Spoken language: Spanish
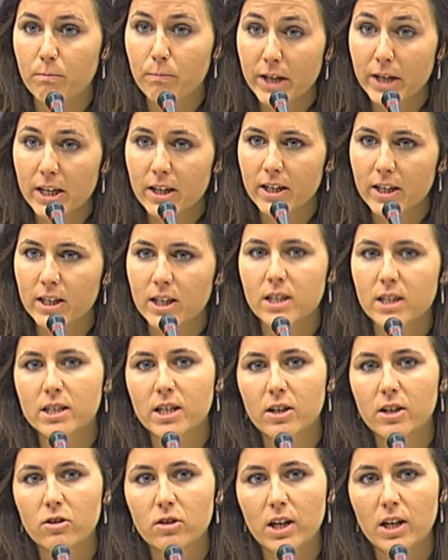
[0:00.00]
ver en el
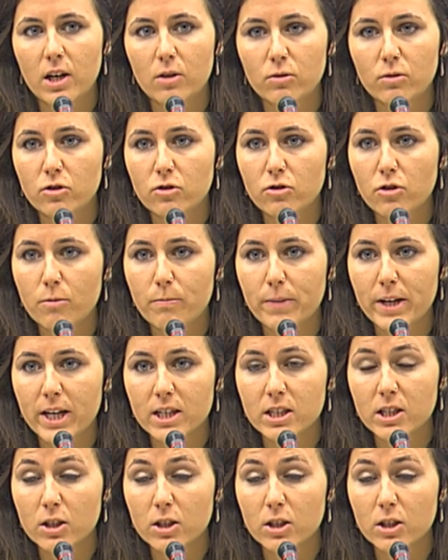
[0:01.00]
seno de la Unión Europea